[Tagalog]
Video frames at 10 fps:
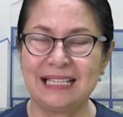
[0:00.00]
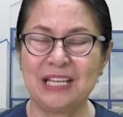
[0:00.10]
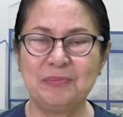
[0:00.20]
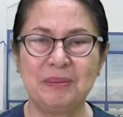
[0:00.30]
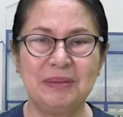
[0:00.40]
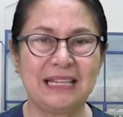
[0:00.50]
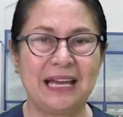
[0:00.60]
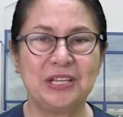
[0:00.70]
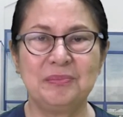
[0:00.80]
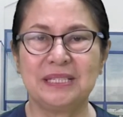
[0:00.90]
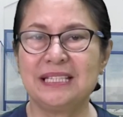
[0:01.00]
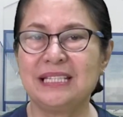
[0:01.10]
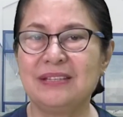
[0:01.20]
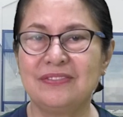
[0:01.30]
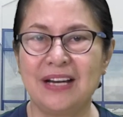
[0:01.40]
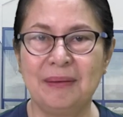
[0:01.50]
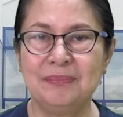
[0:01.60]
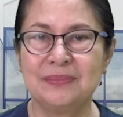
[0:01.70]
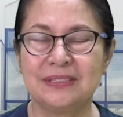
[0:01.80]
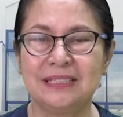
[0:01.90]
Ngayon pa ba tayo mag-give
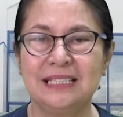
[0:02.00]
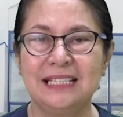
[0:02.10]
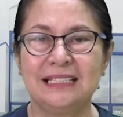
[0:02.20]
up? No?